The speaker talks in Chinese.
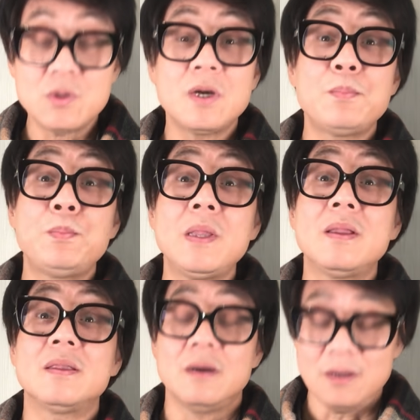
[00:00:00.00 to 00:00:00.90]
说这个
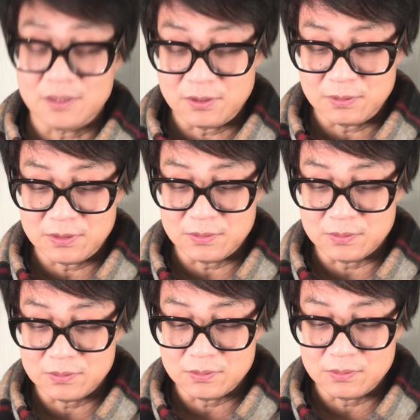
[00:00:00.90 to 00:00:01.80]
病呢得了以后呢，
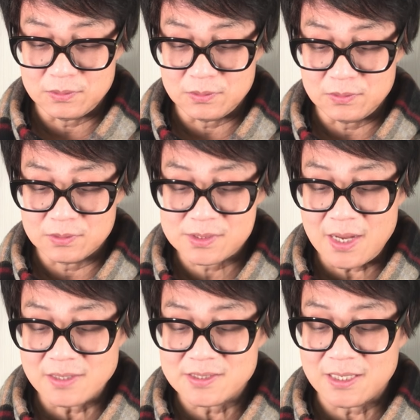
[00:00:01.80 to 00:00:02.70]
有有有有
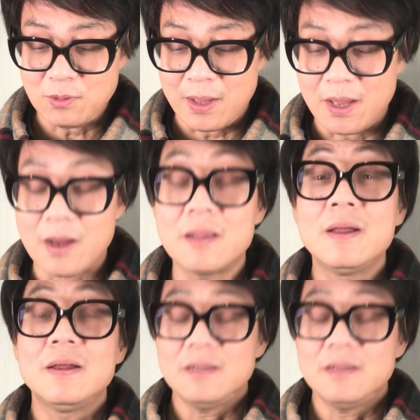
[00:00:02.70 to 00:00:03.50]
三个阶段啊。